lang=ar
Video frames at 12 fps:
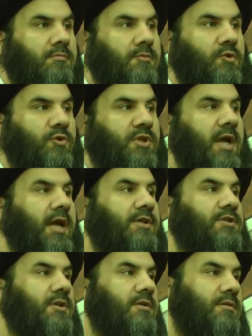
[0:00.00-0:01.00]

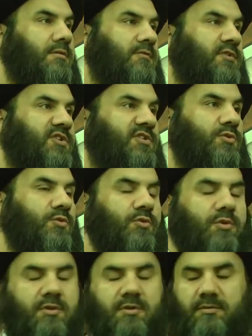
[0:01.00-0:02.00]
يتاجر في
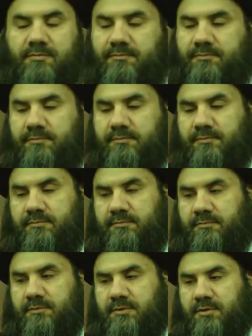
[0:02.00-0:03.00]
السوق
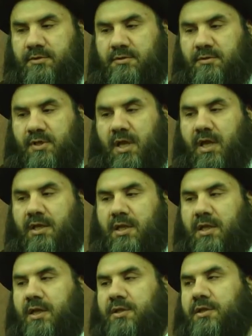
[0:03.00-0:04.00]
كان
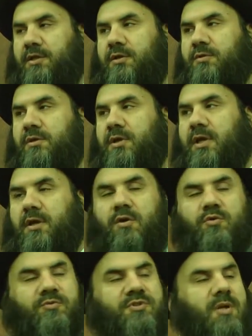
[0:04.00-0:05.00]
ياتي كل
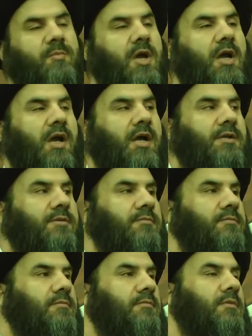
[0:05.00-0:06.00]
يوم صباحا
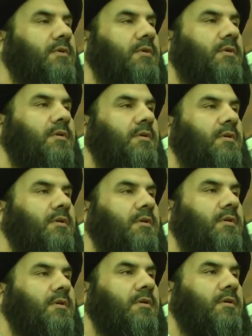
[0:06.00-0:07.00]

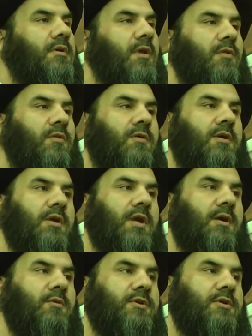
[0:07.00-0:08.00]
ينظر الى
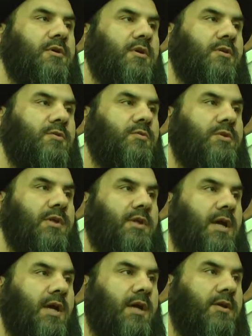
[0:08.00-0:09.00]
وجه رسول
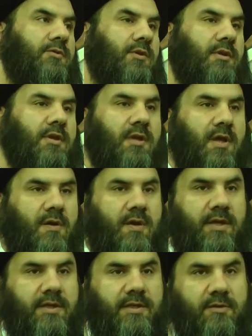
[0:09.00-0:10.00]
الله صلى الله
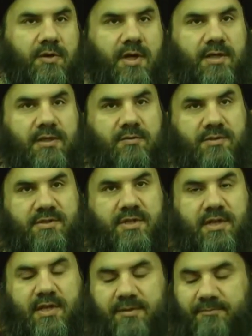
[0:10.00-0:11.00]
عليه واله
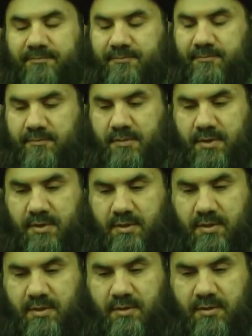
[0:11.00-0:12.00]
وسلم
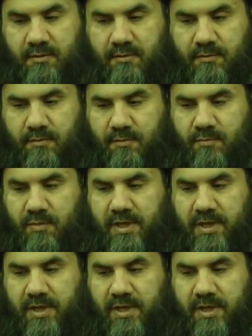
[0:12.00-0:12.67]
ثم